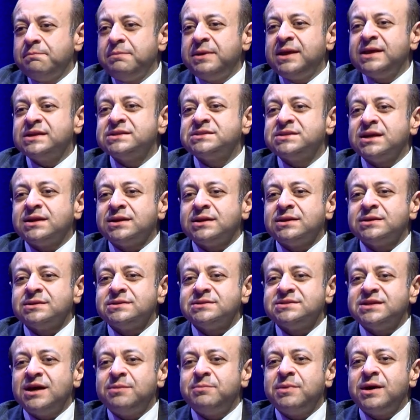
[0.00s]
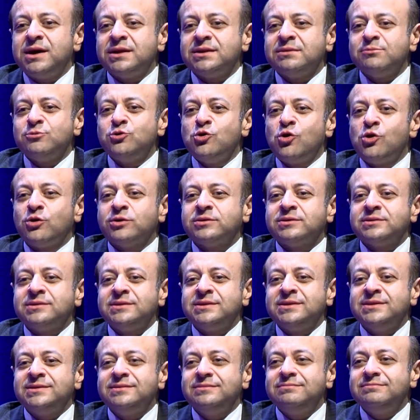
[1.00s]
Bir insanın zamanım
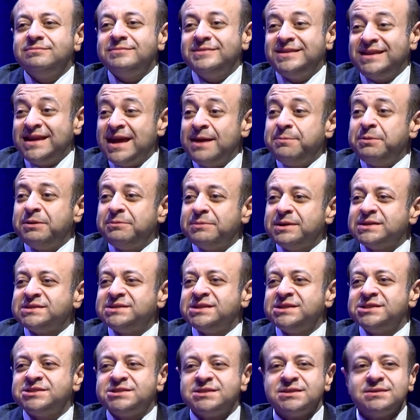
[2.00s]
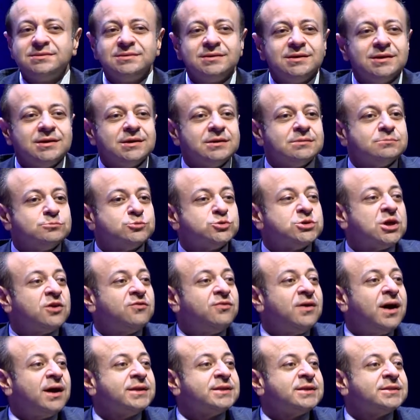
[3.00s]
yok diyebilmesi için
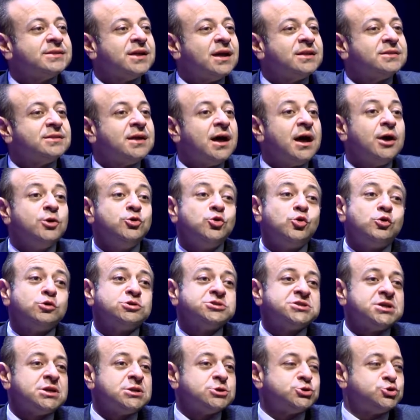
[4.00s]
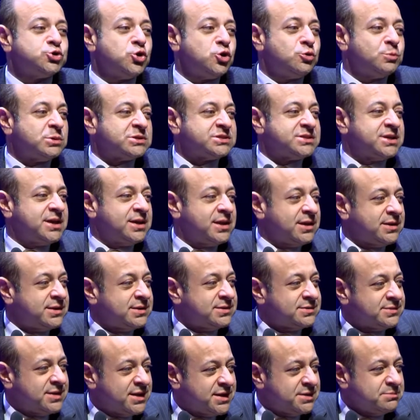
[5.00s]
Mustafa Aydın'dan daha yoğun çalışıyor olması
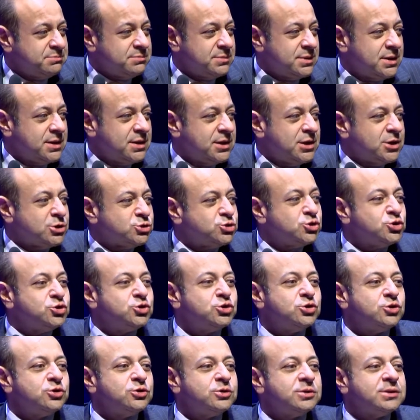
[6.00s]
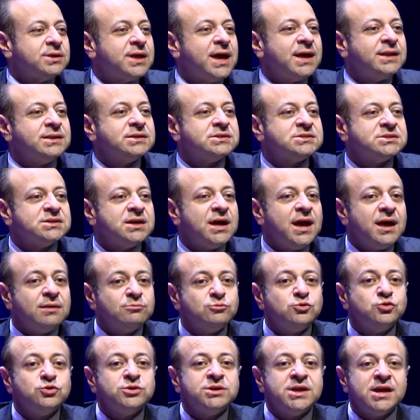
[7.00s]
gerekir derim. Çünkü kendisi
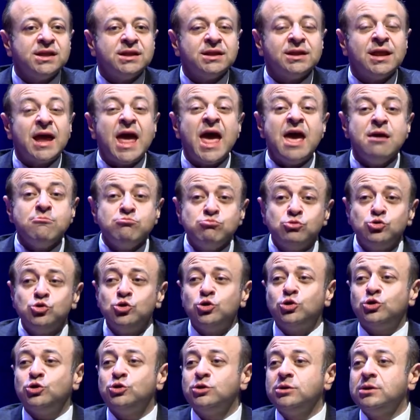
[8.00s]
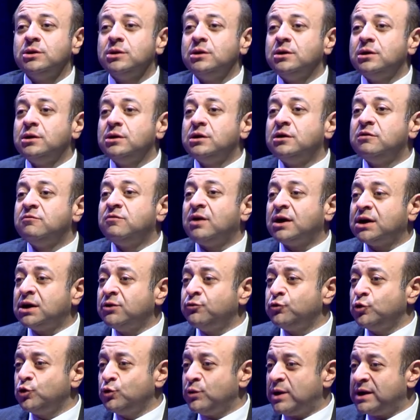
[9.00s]
hem Türkiye'nin en büyük
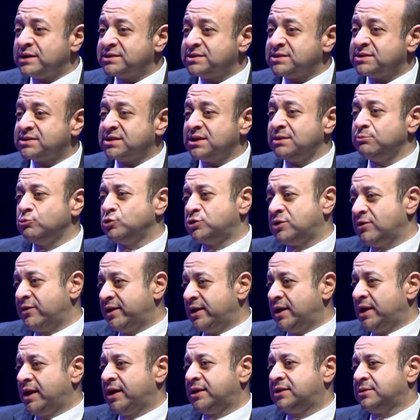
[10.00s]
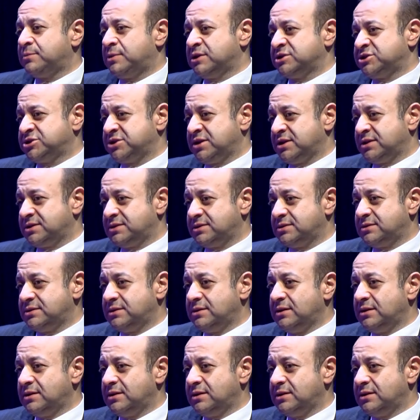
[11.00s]
vakıf üniversitesinin mütevelliyeti başkanı